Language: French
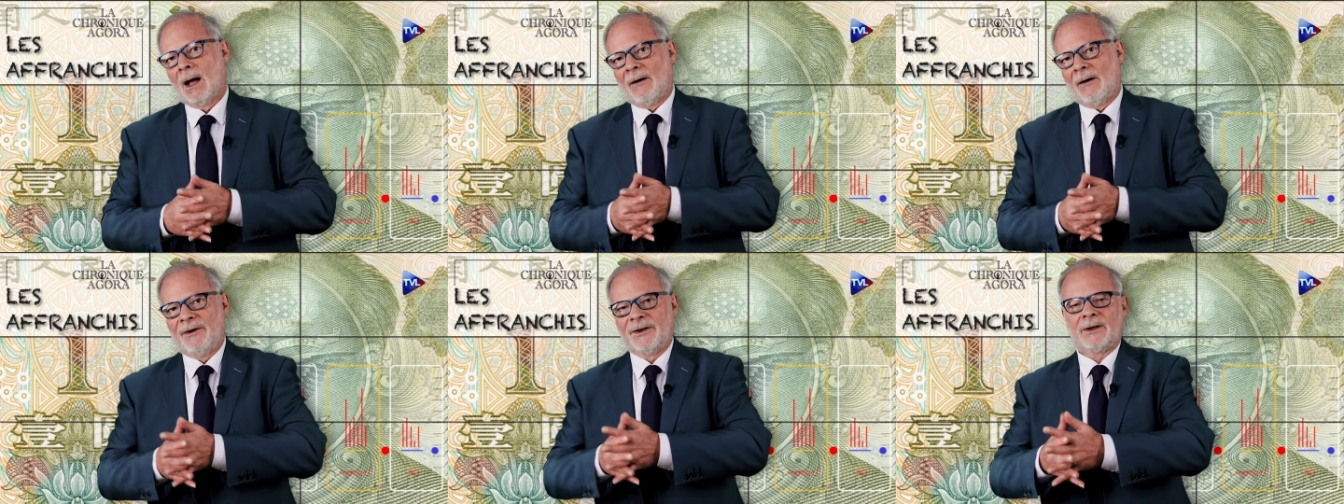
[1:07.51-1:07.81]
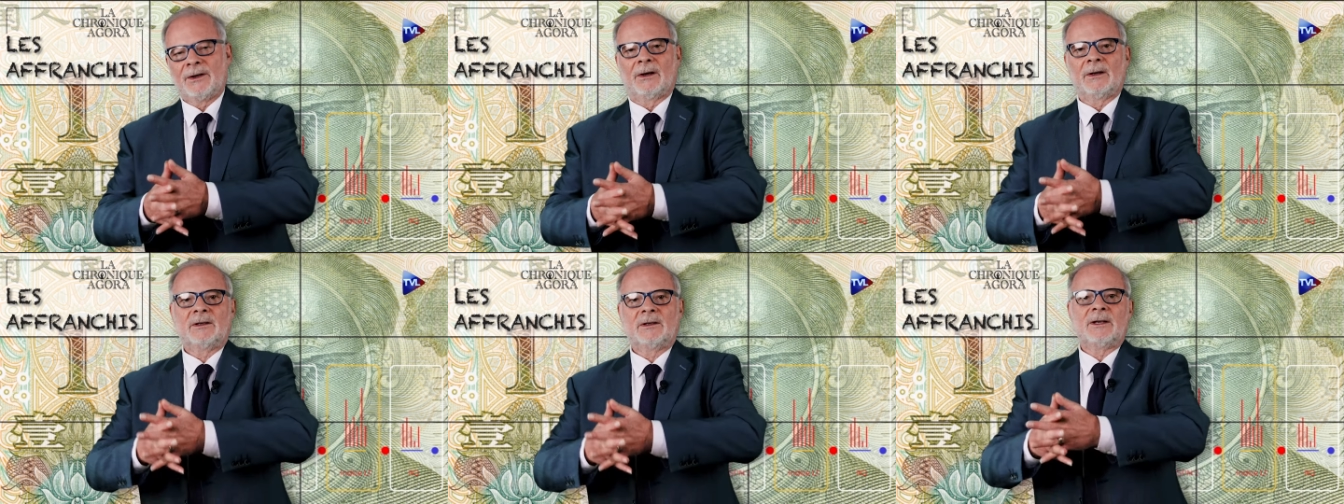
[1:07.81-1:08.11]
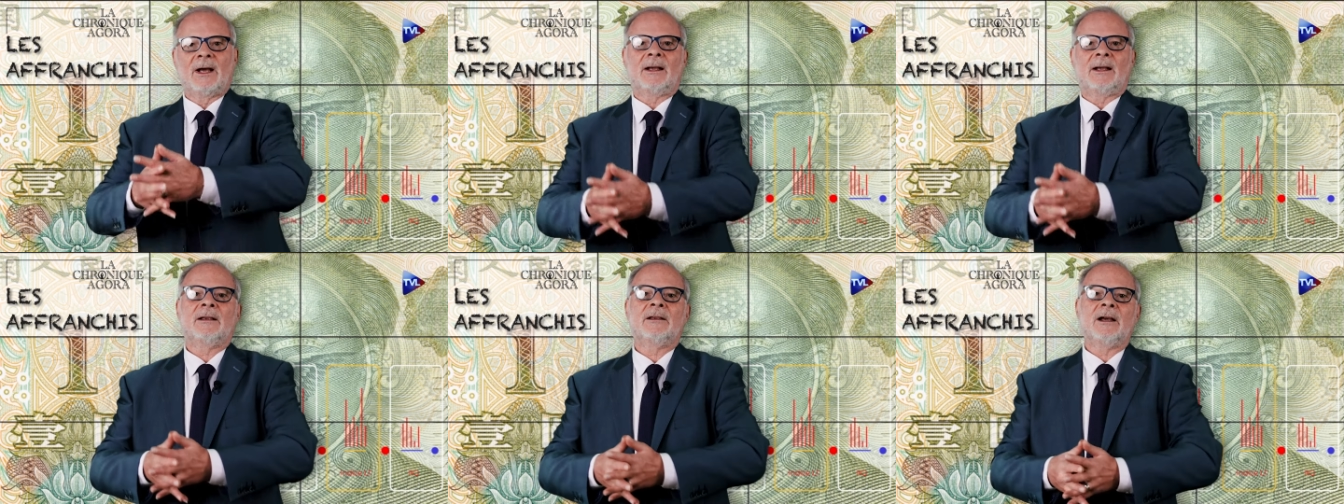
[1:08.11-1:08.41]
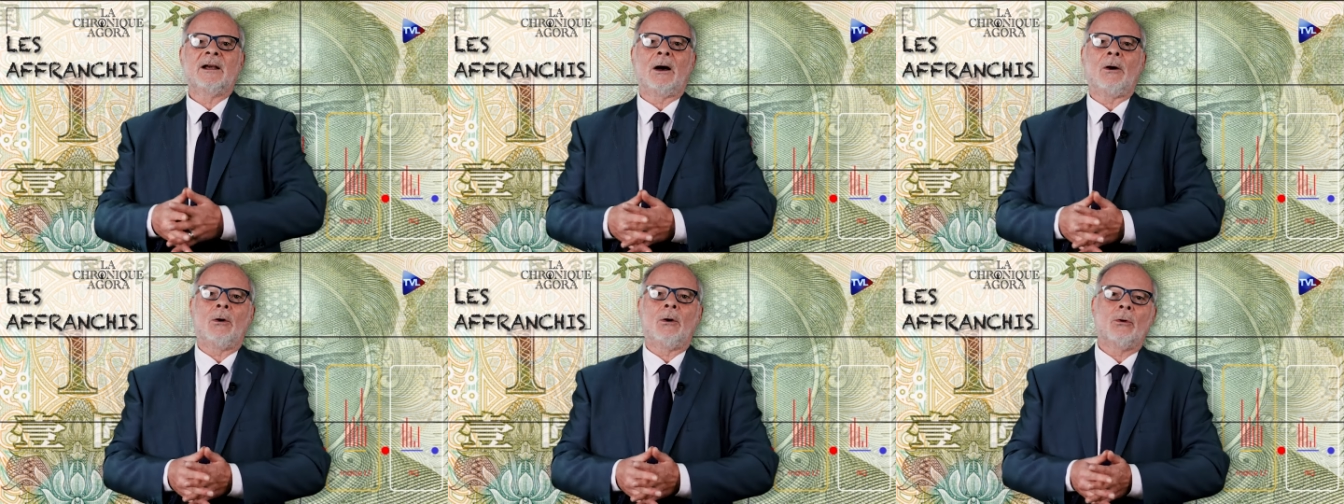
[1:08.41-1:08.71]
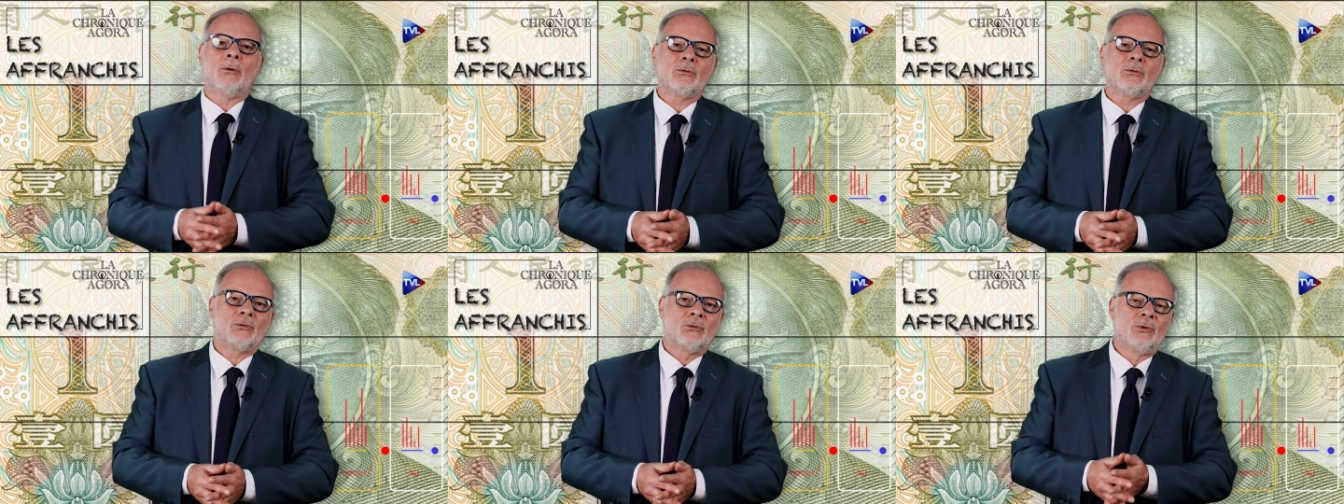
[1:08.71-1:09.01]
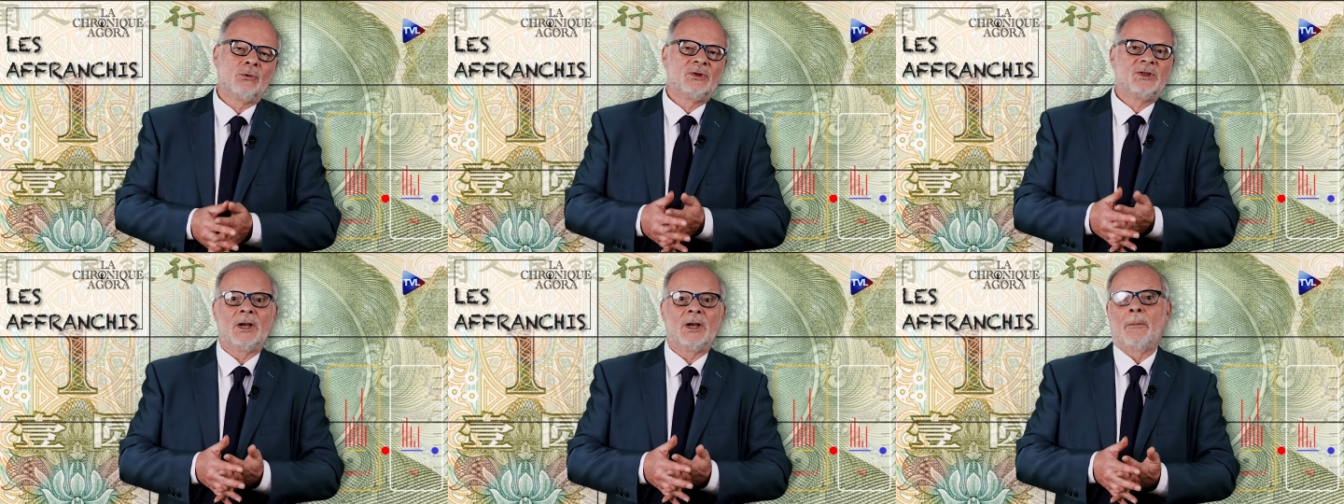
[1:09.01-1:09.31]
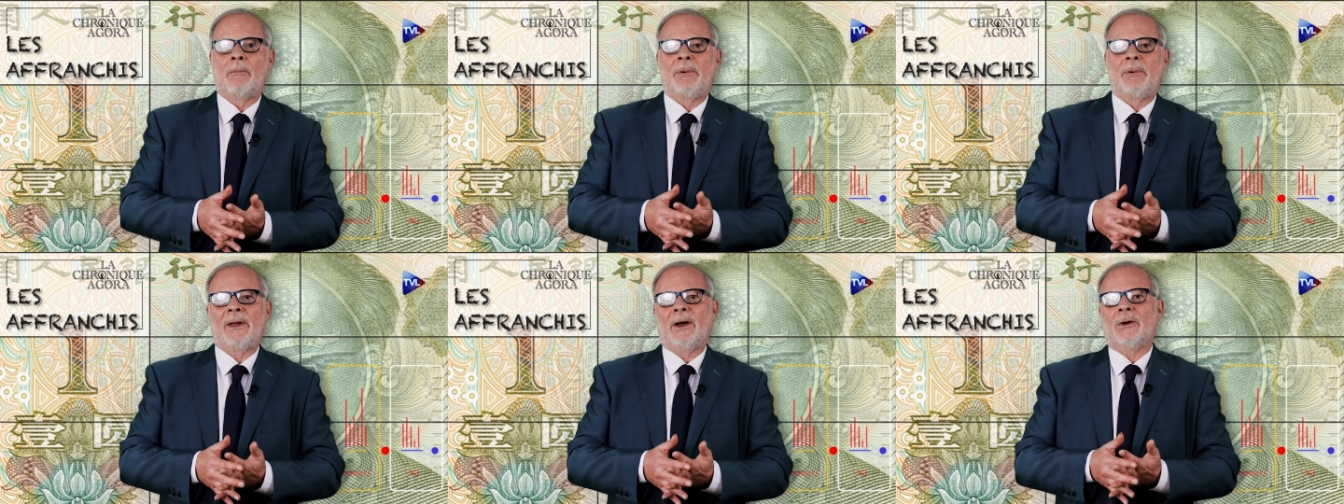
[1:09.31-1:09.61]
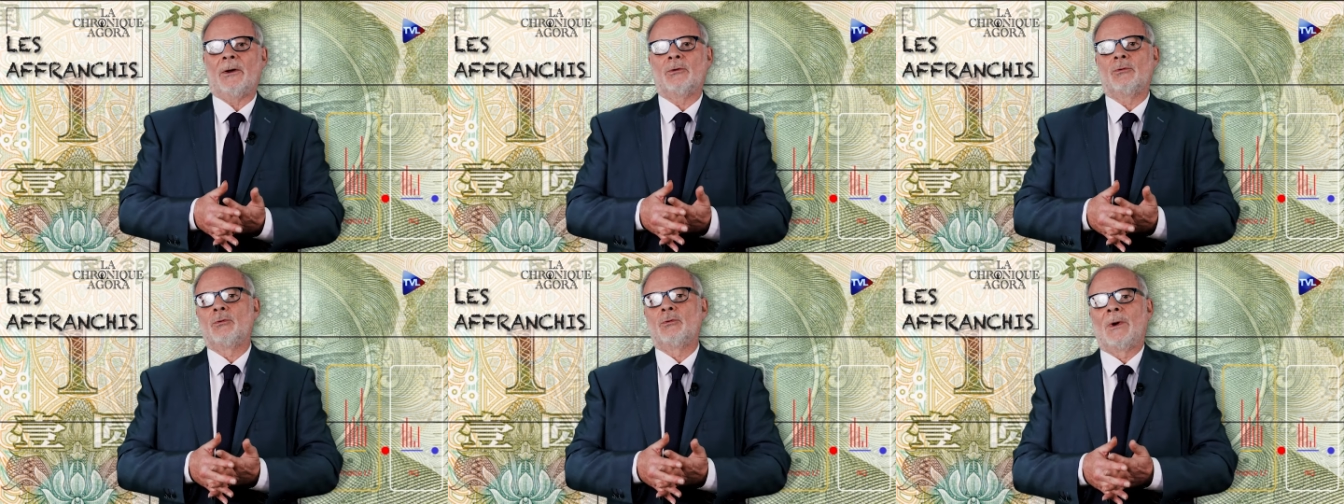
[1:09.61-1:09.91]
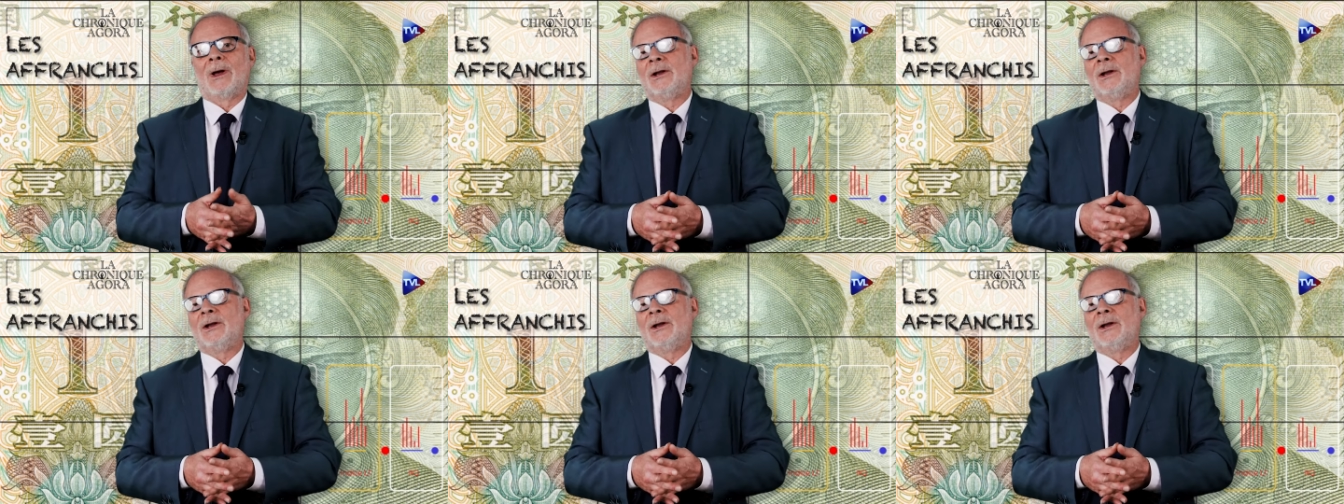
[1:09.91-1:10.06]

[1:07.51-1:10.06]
avec un CAC 40 qui a perdu,